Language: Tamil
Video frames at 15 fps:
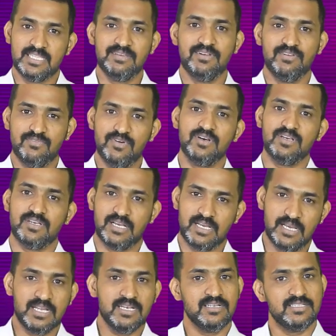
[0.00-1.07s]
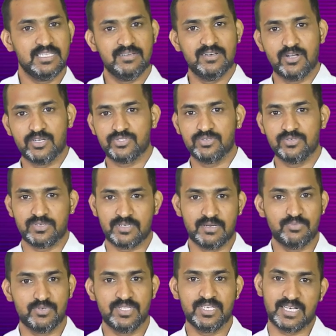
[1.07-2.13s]
தே வில் ஒர்க் அண்ட் தே வில் ஆல்சோ
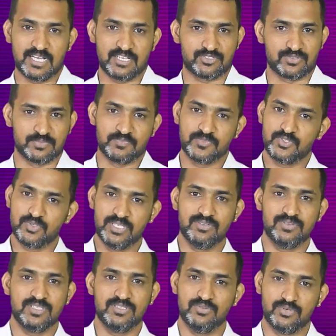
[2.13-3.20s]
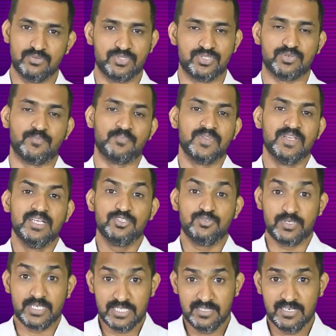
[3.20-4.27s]
கம் டு தி கிளாஸ் ரூம் ஸோ இது வந்து ஒரு விஷயம்
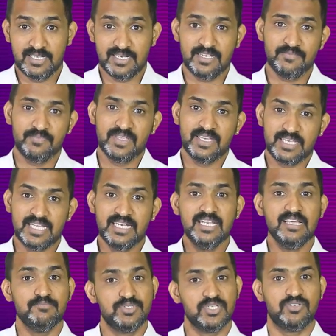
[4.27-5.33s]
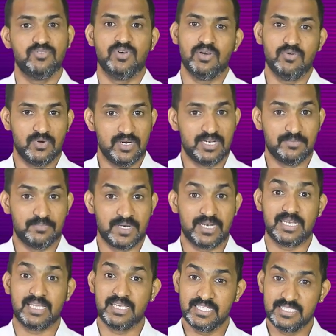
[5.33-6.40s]
ஸோ இதில் என்ன அப்ஜெக்டிவாக உங்களை
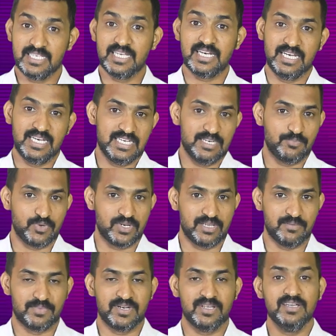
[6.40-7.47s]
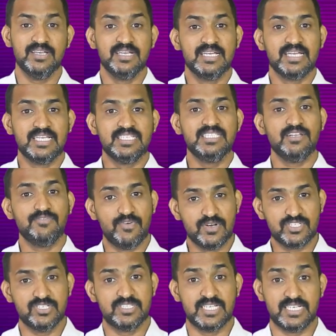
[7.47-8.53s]
அனுப்புகிறாங்க நீங்கள் ஹெச்ஆர் ரிலேட்டட் போகிறீங்க அப்படின்னா ஹெச்ஆர்
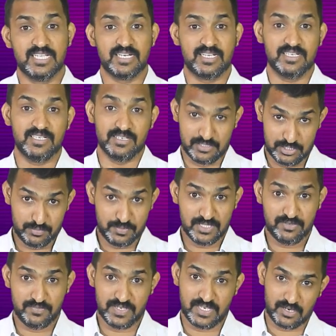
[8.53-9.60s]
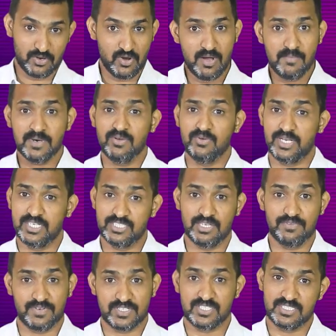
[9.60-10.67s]
ஃபங்க்ஷன்ஸ் என்ன இருக்குது ஸ்பெசிஃபிக்காக காமனாக ஒரு
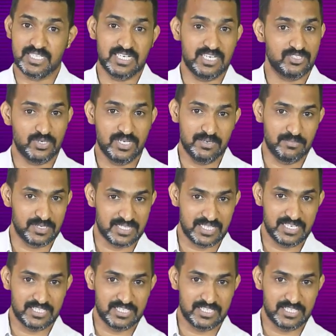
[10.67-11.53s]
ஹெச்ஆர் ஃபங்க்ஷன்ஸ் என்னன்னு சொல்லி நமக்கு